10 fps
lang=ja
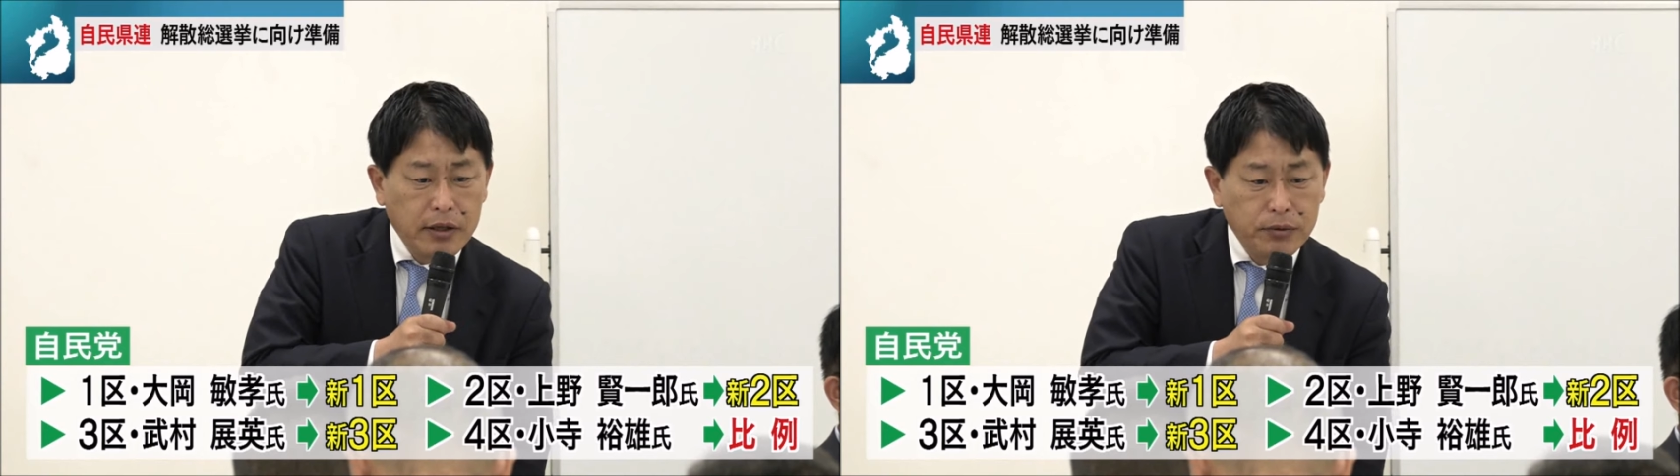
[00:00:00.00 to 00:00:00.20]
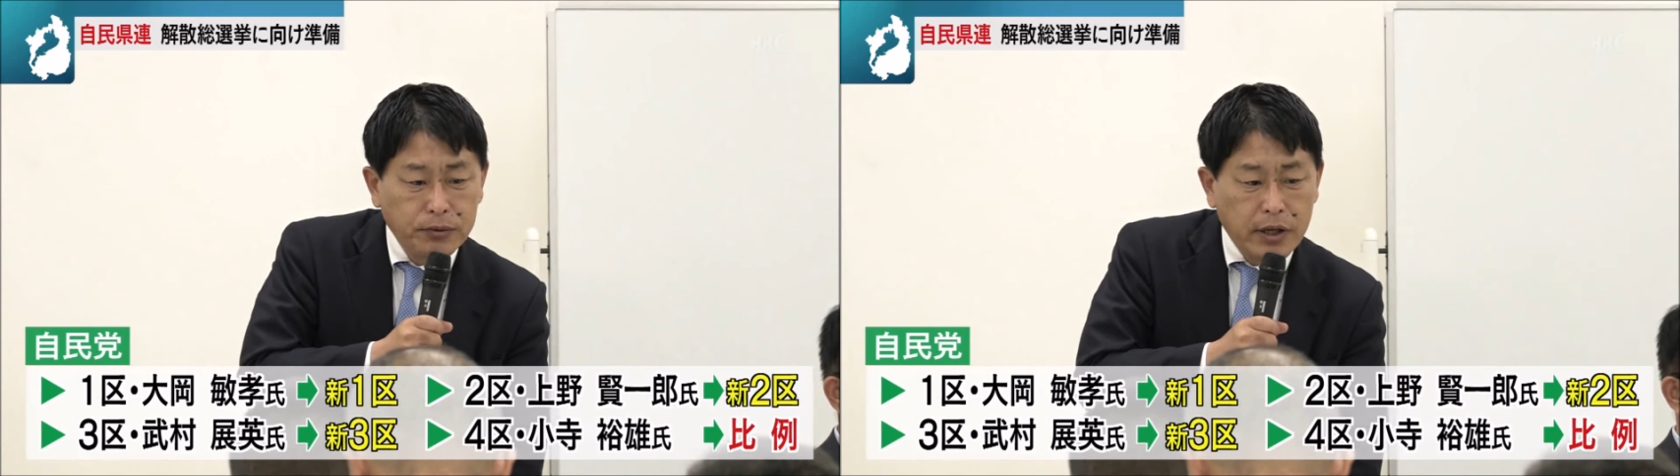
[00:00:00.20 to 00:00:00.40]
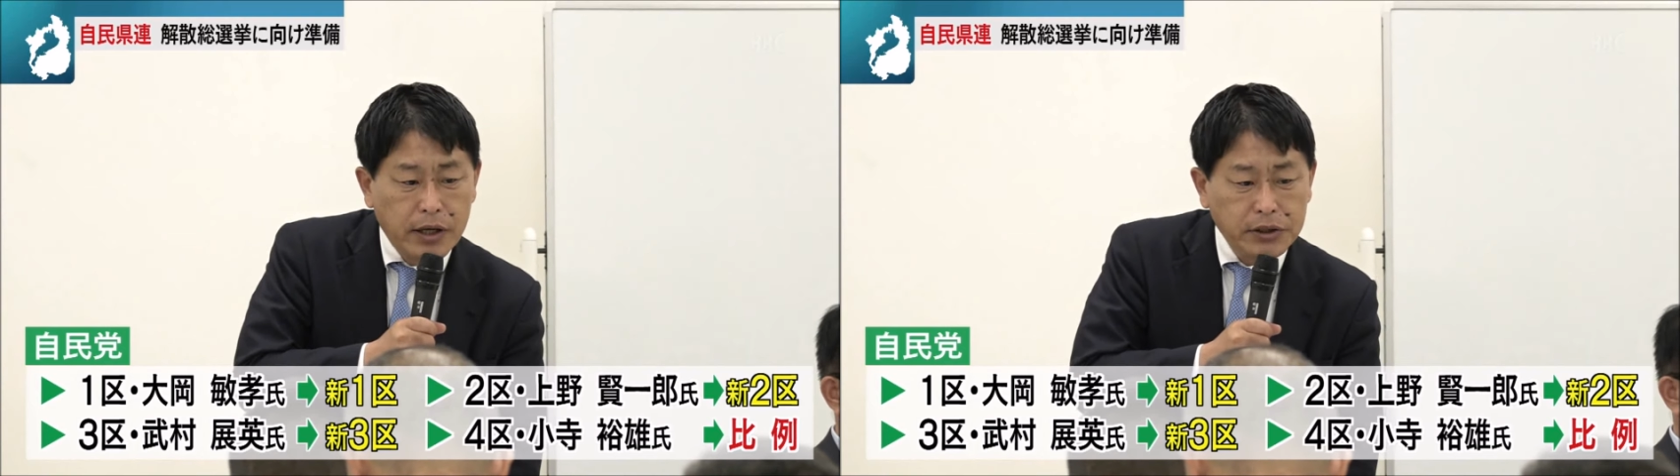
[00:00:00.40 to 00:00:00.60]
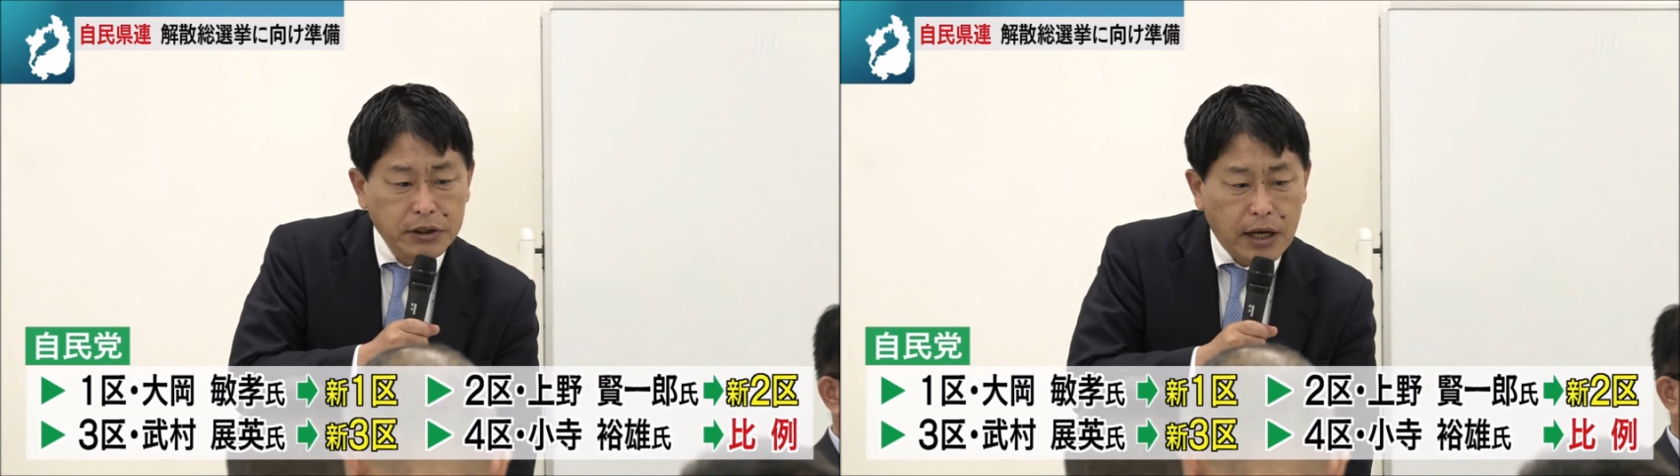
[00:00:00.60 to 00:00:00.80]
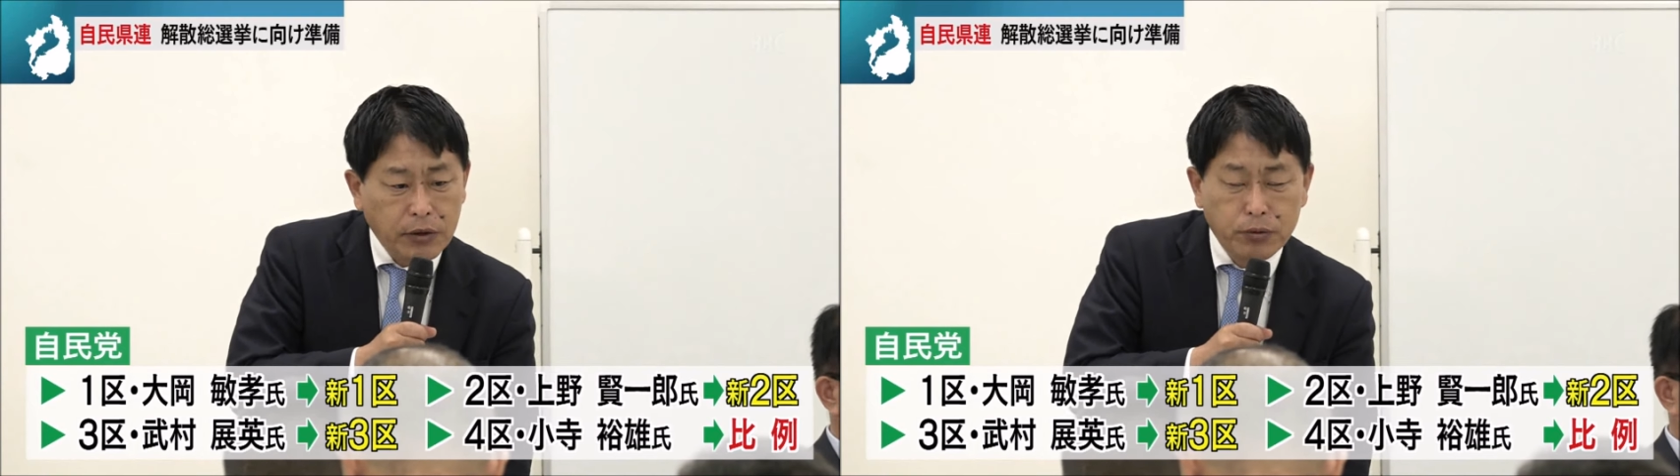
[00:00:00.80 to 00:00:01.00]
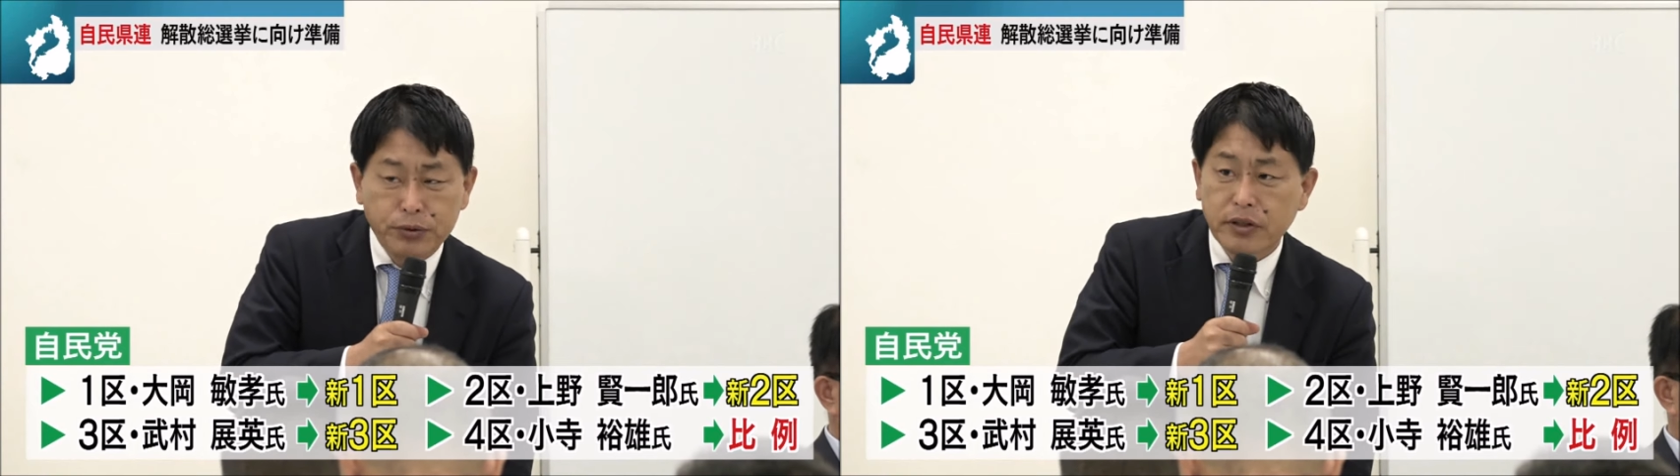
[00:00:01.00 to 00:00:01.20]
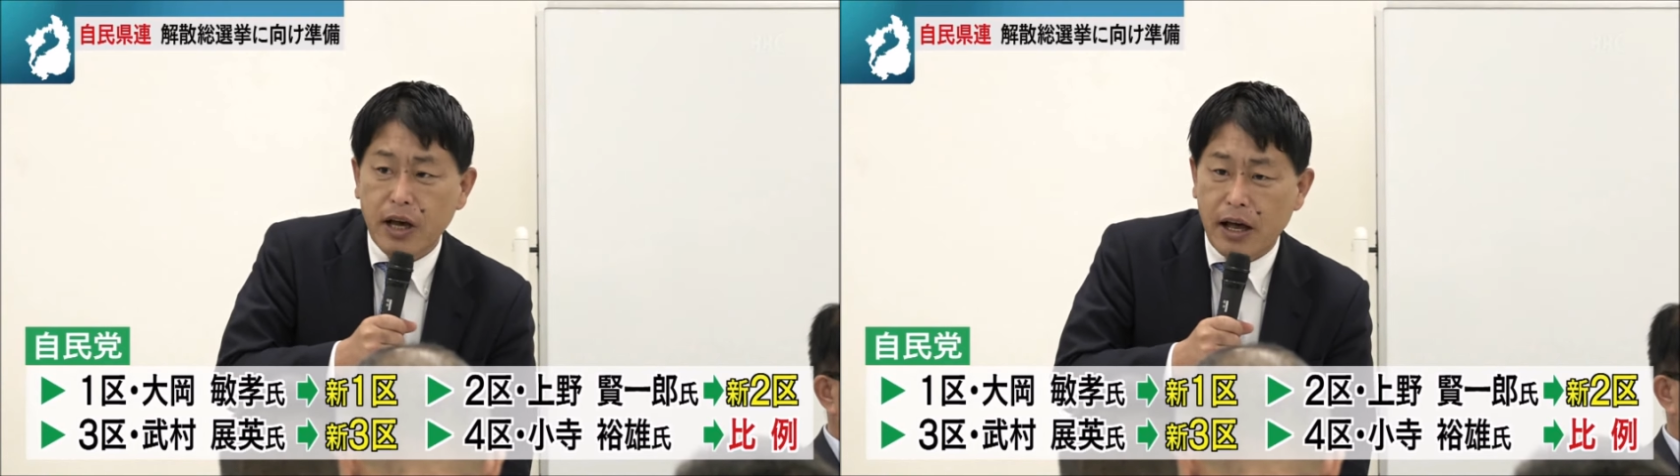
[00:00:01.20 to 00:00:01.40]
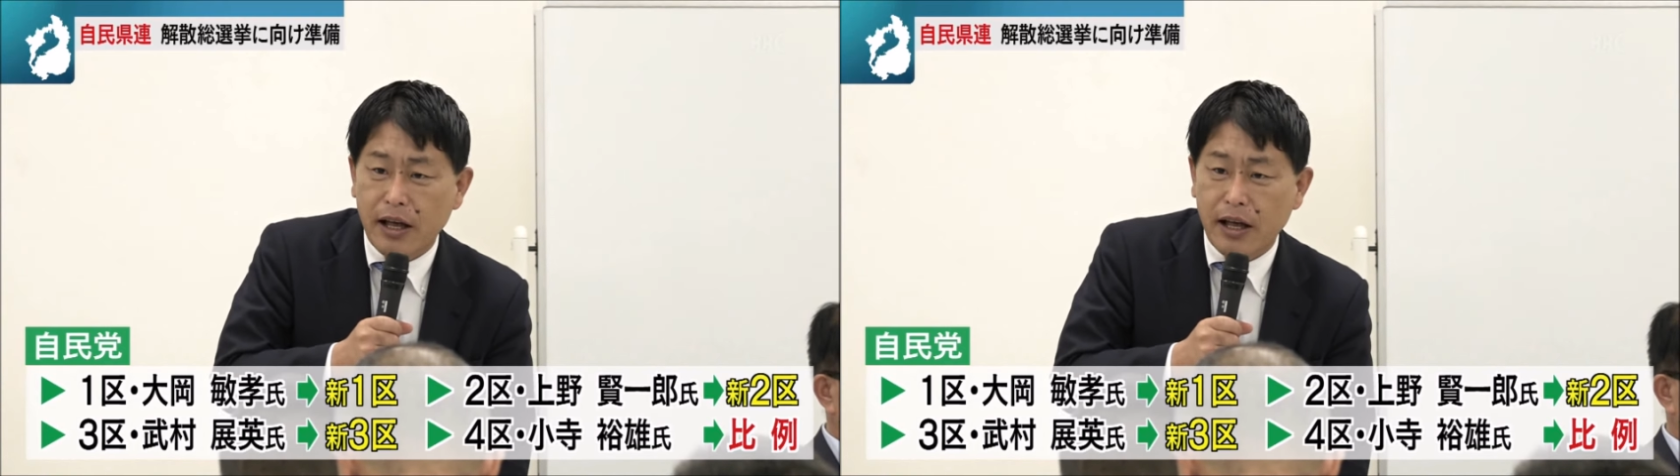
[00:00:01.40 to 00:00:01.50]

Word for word: 現在3区の